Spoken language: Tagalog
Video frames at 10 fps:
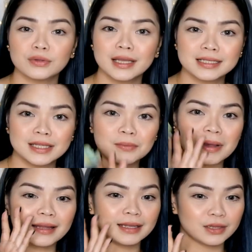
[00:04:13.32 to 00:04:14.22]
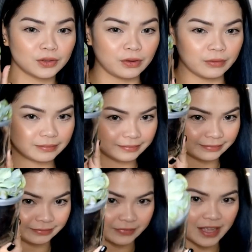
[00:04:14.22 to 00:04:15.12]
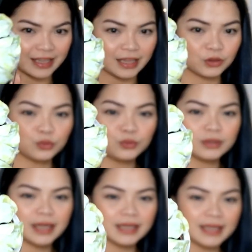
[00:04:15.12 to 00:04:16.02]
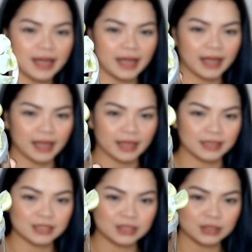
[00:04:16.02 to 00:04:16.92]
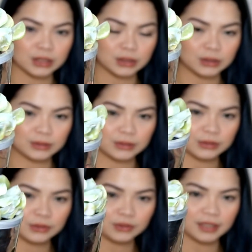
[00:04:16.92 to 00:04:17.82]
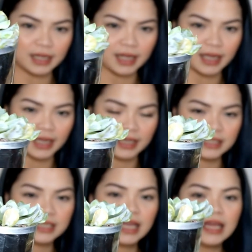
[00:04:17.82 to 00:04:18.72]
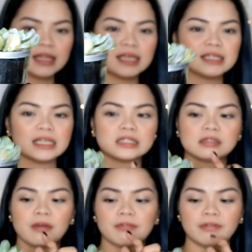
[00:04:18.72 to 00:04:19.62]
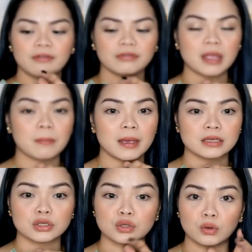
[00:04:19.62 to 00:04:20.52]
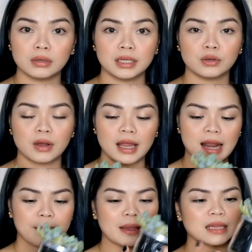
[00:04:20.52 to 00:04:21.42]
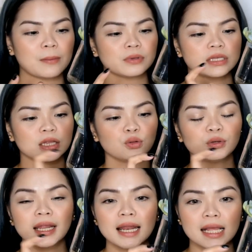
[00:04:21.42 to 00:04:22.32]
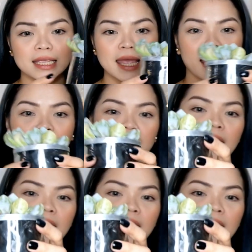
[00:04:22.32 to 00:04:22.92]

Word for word: next naman, ito. Mm -hmm, ayan, tunay yan. So, nice. This is 50 pesos only yung halaman. Tapos, itong lalagyan,